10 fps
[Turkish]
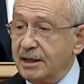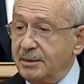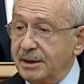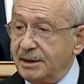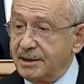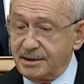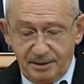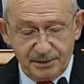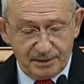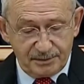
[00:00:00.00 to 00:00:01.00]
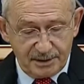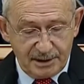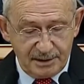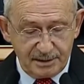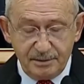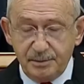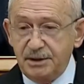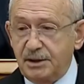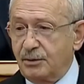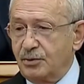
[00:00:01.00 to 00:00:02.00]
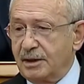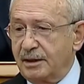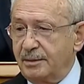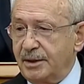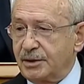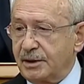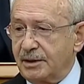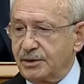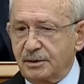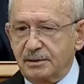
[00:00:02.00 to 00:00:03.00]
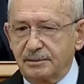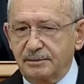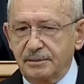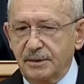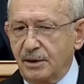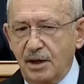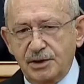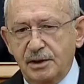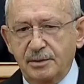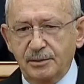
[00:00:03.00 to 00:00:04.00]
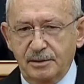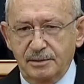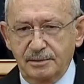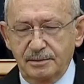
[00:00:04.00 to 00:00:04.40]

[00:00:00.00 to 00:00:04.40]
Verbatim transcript: 27 zam yaptılar, 1855 liraya çıktı. Karşılanmıyor.